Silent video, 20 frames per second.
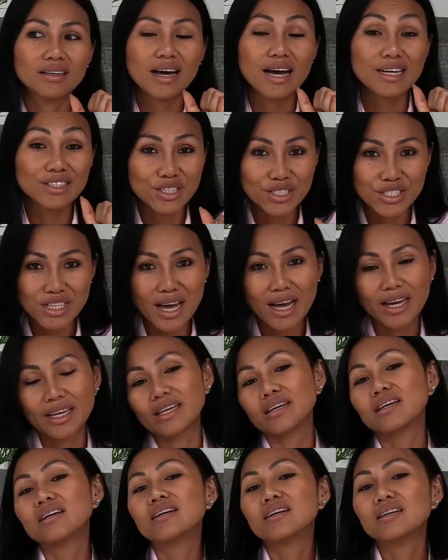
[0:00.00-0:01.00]
ค่าใช้จ่าย
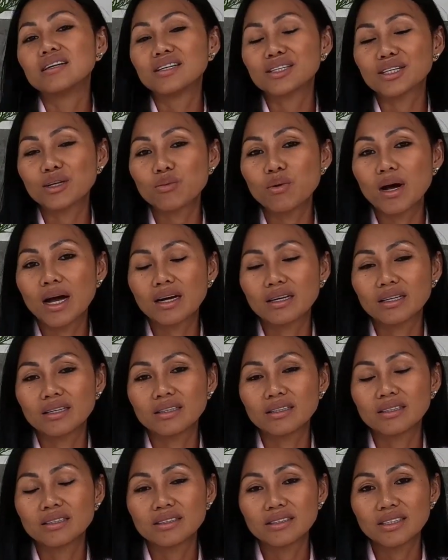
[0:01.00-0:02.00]
ระหว่าง
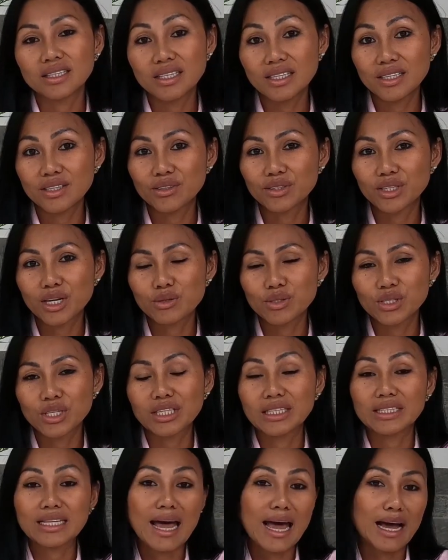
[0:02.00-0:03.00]
ที่เราจะ
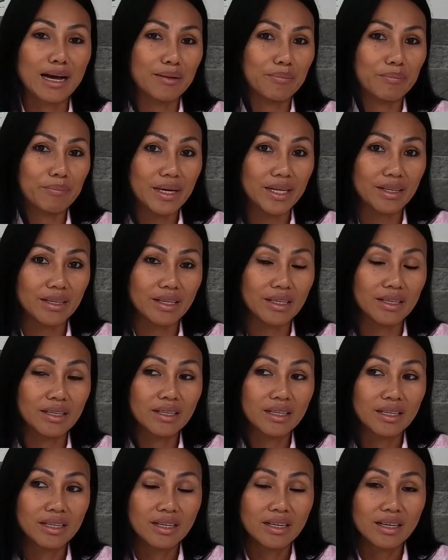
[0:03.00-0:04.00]
เดินทางไป
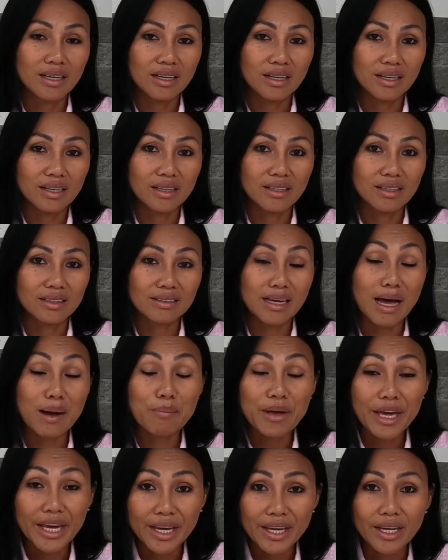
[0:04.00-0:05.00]

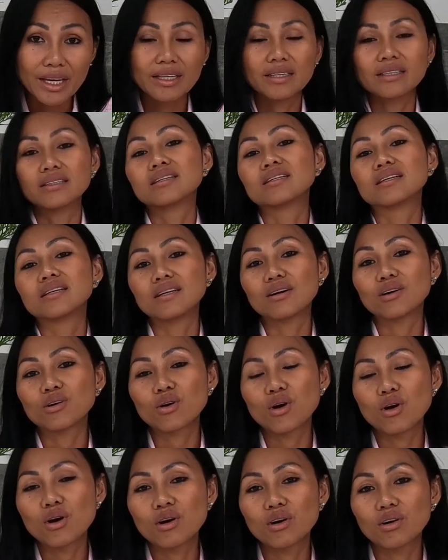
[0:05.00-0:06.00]
ทำเองแล้ว
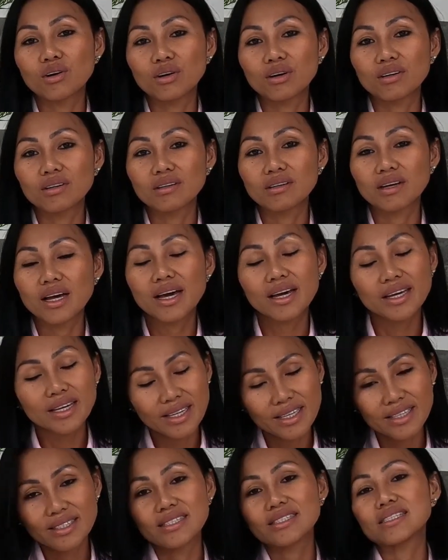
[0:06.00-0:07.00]
ก็ให้
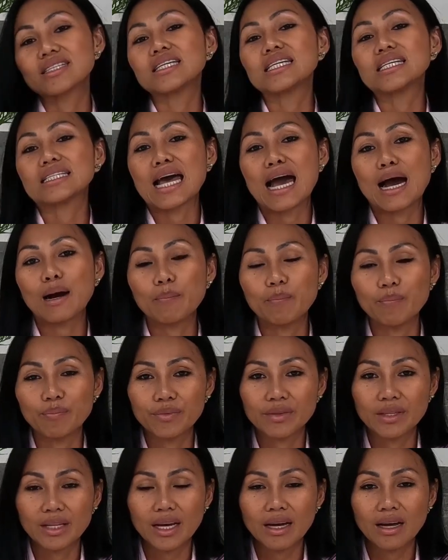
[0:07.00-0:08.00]
เอเจนซี่
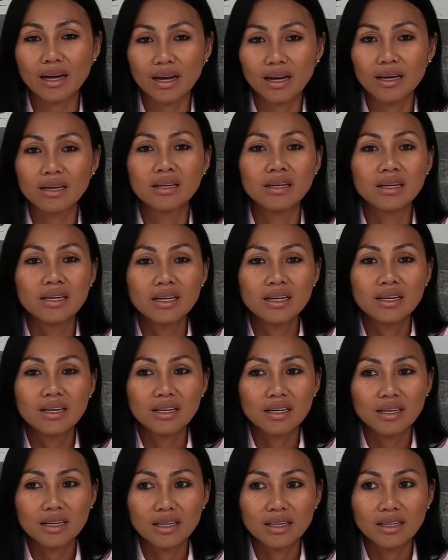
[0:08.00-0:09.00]
ทำนะคะ
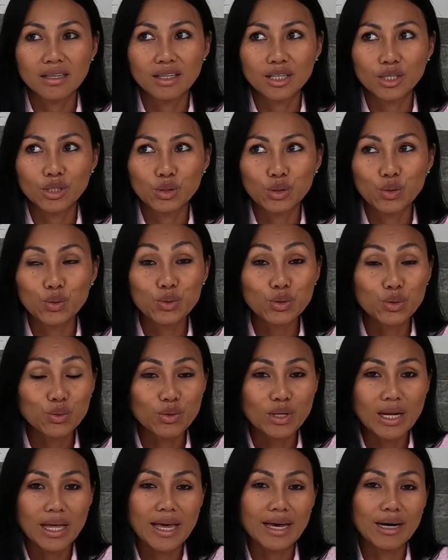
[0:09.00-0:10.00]
ดู
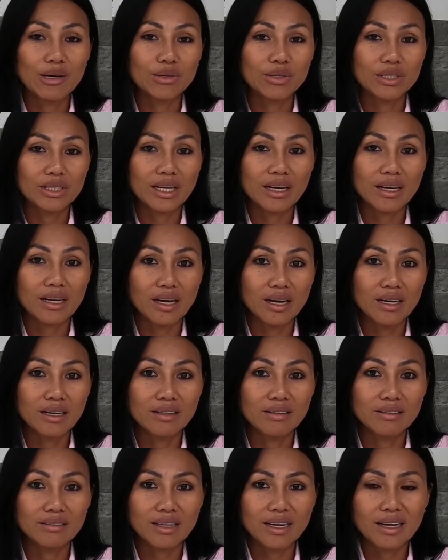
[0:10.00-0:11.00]
ดูแล้วนะคะ
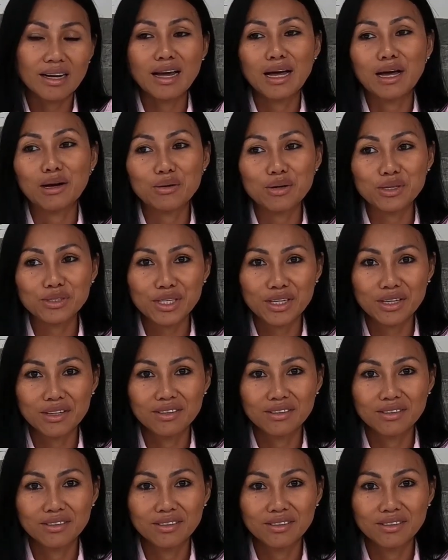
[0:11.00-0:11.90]
ราคาก็จะ